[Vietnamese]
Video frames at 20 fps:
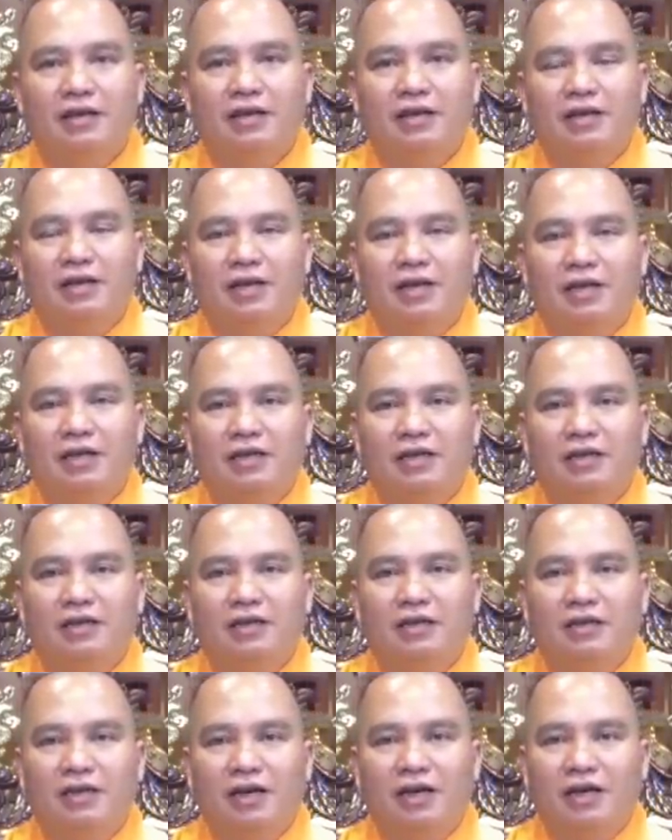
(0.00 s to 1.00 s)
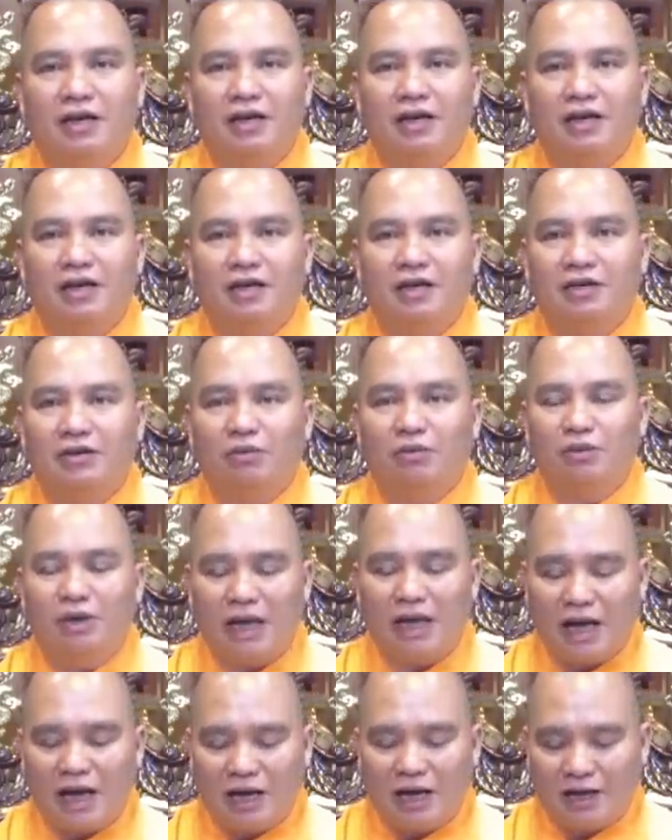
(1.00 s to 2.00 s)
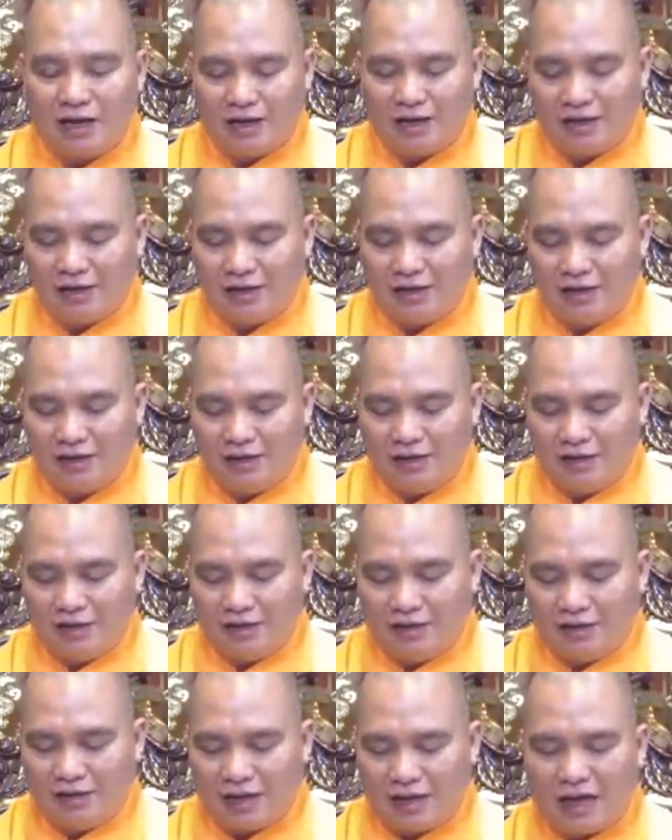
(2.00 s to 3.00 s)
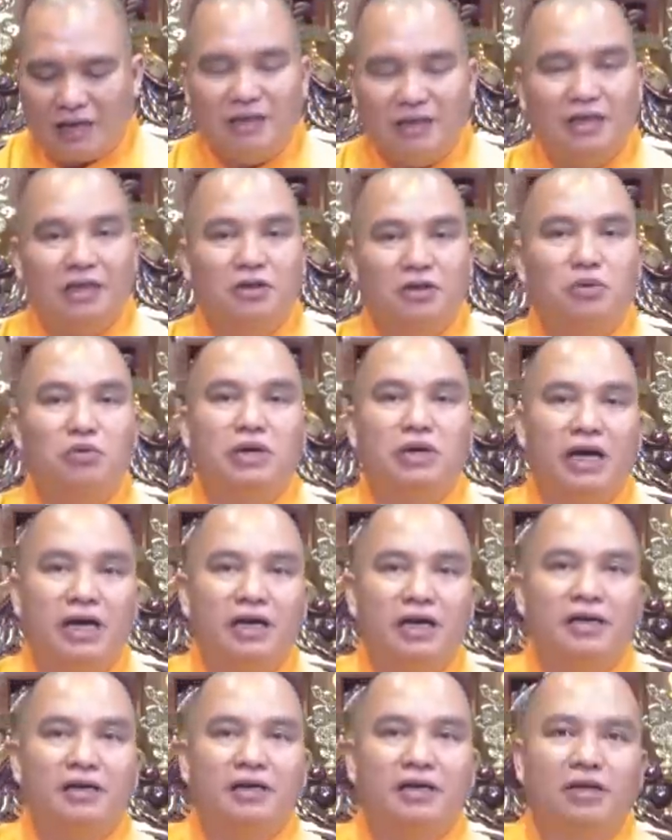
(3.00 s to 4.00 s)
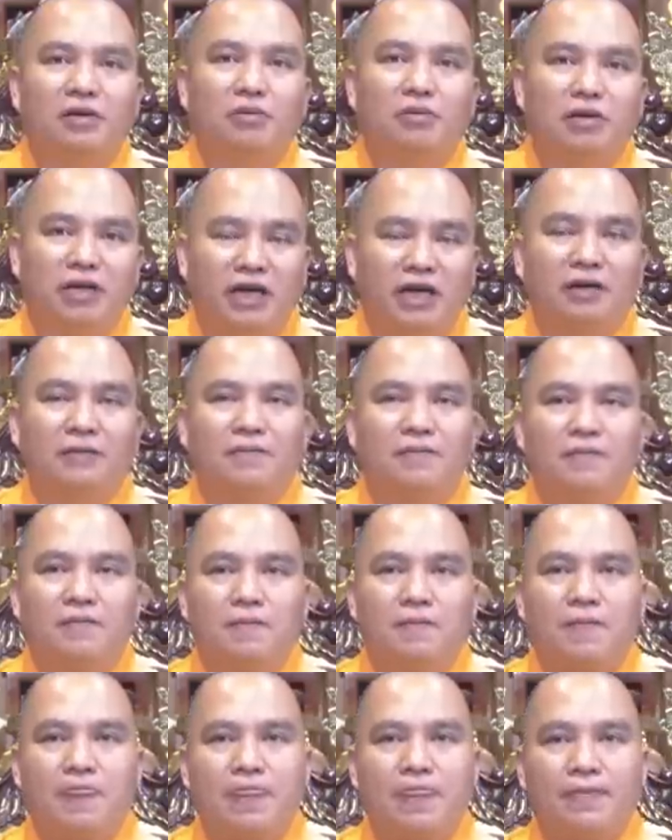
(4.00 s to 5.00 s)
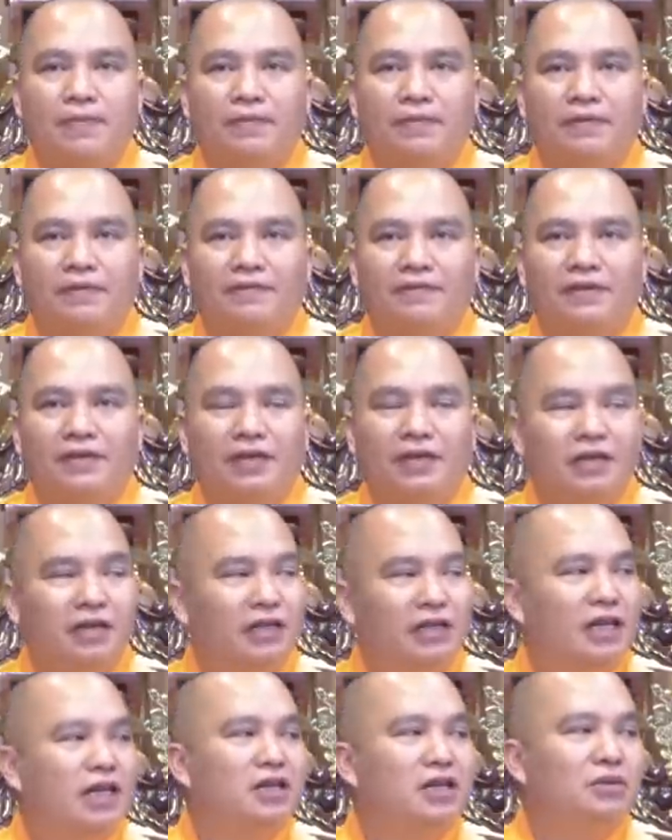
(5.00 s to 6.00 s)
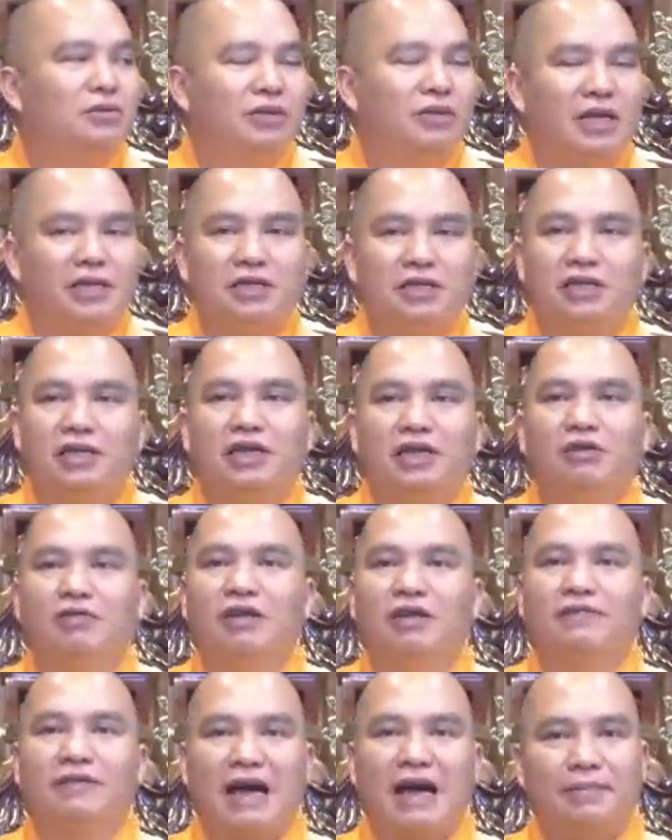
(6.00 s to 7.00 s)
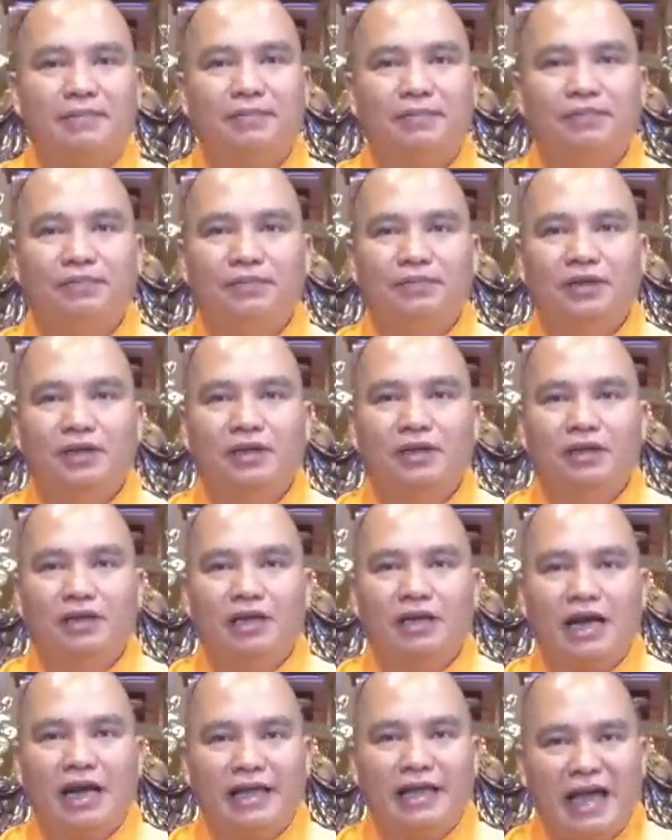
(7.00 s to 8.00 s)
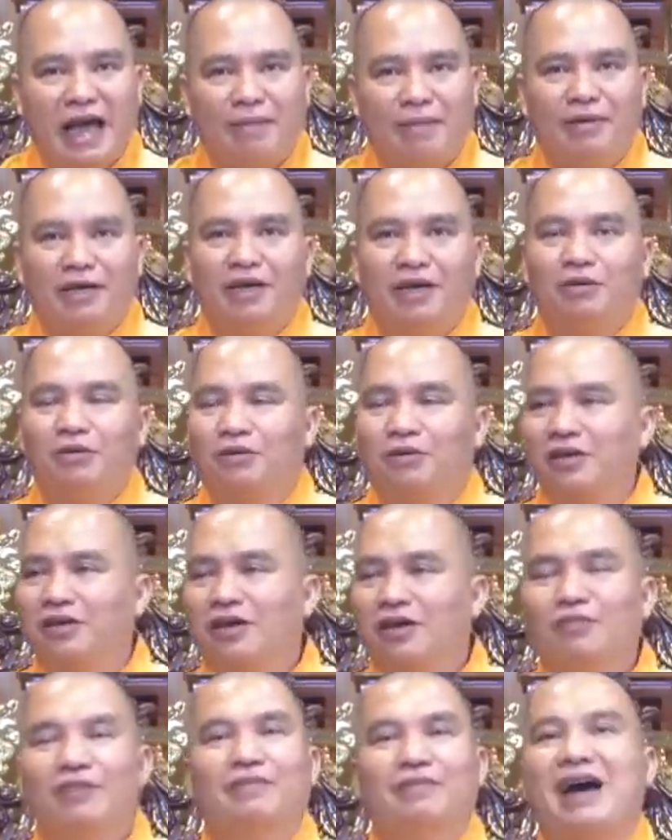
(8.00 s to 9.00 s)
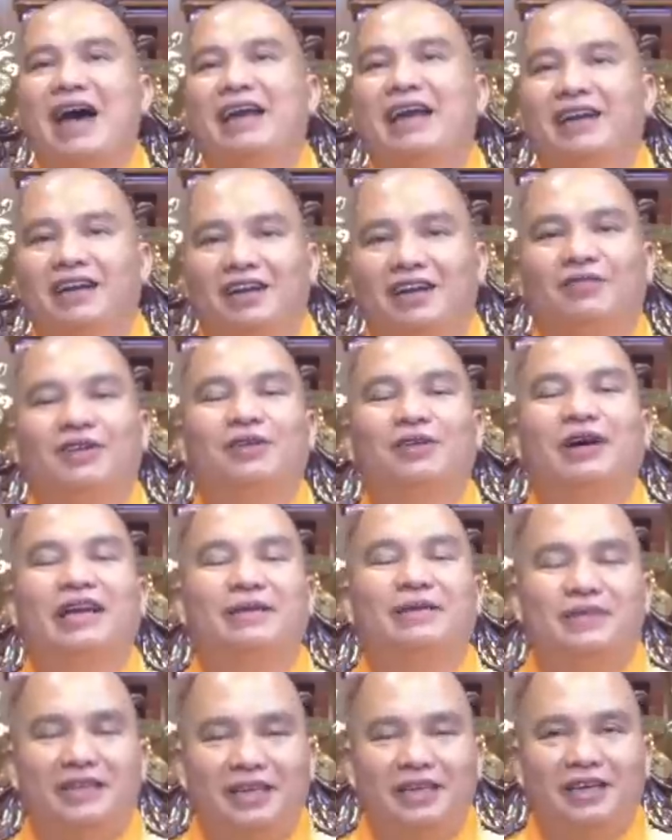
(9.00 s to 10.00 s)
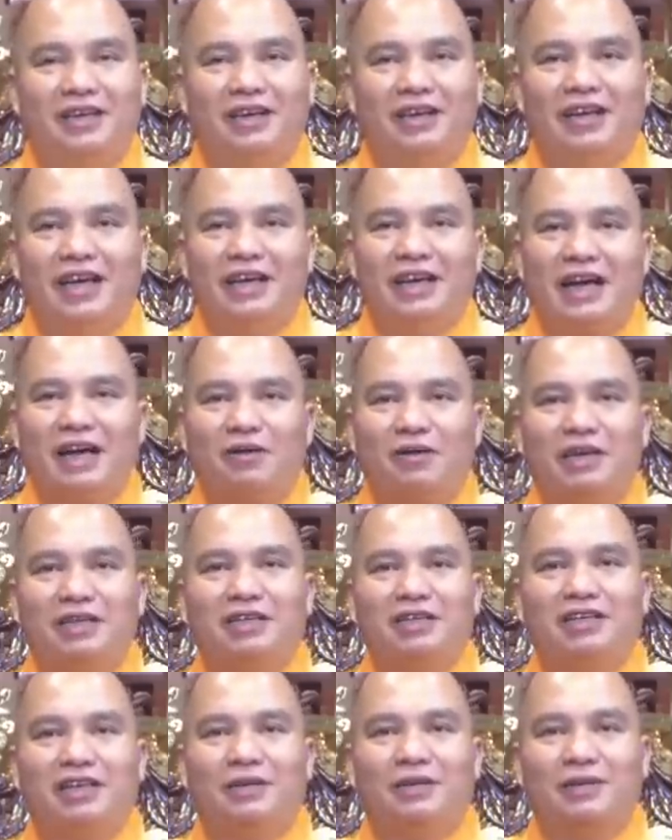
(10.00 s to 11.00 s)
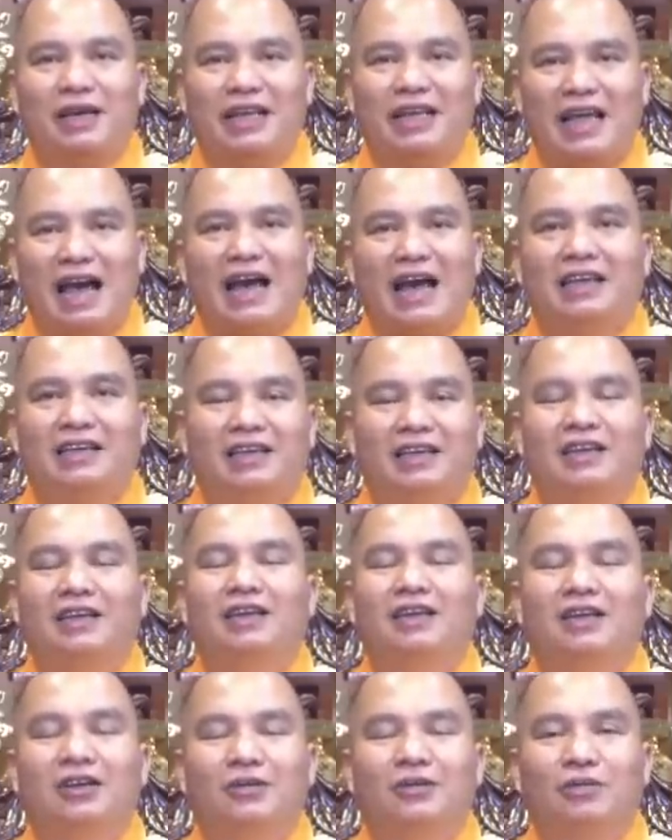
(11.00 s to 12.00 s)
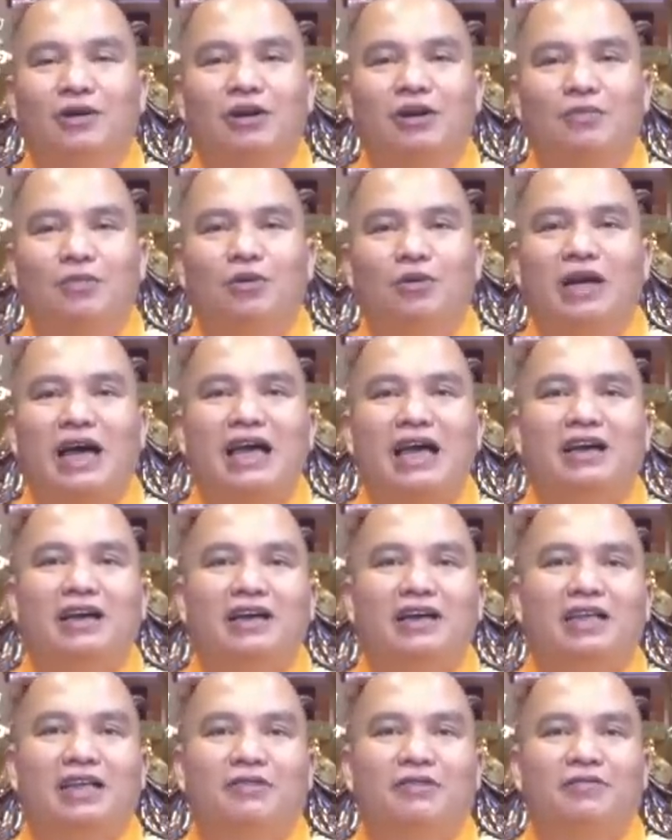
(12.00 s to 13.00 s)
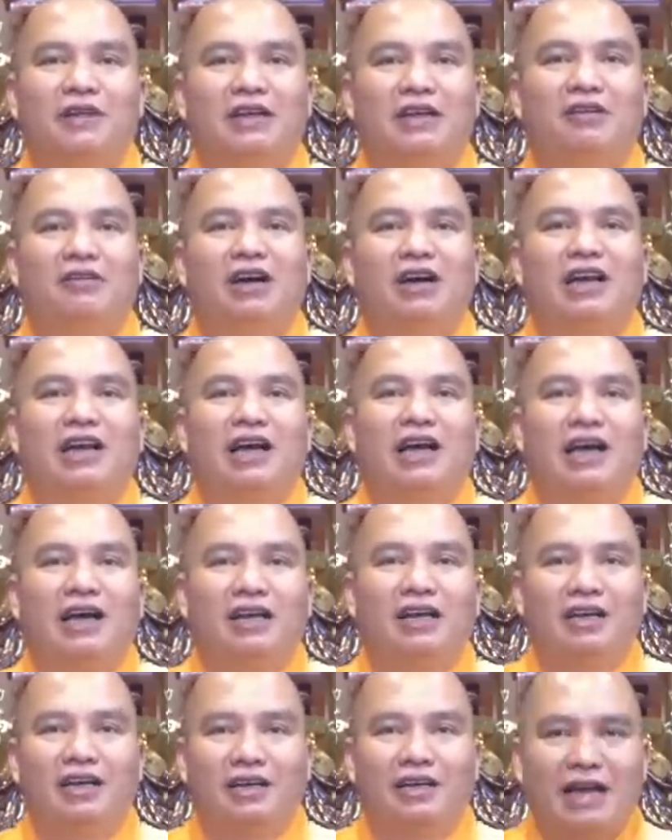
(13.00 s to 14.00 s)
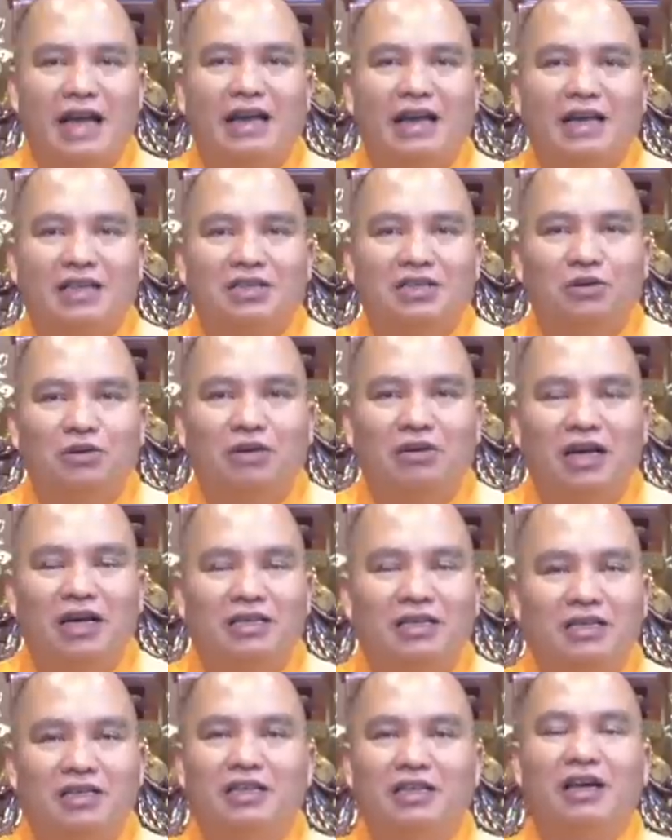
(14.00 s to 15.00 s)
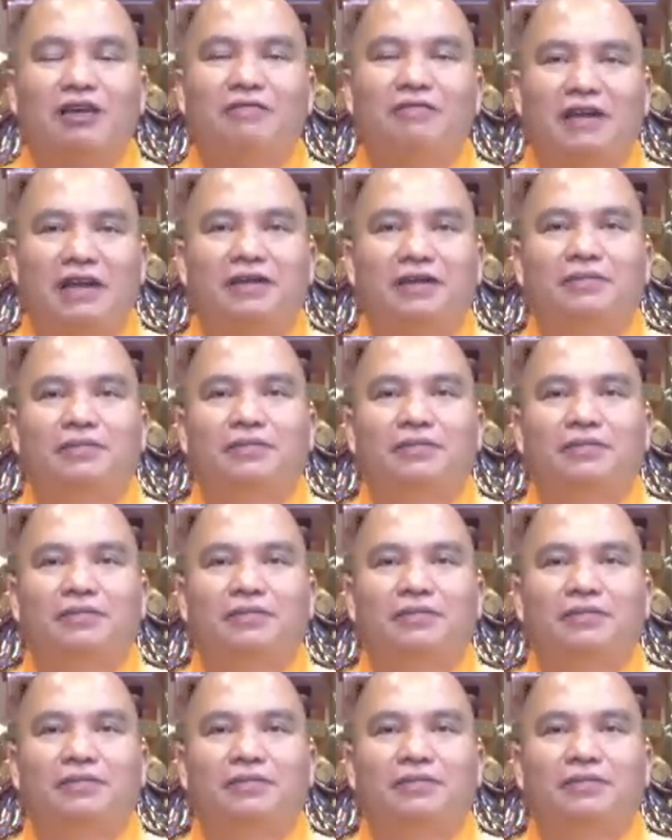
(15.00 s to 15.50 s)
à, thì à, chúng ta ăn gì cúng đấy thì cũng được vì người thân chúng ta chưa hiểu Phật pháp Thế cả nhà mà hiểu được thì không phải bản nữa, không phải nói làm gì. Ở đây đang nói trường hợp cả nhà gì ạ? Mới có một hai người theo Phật, còn lại đại đa số là chưa theo Phật.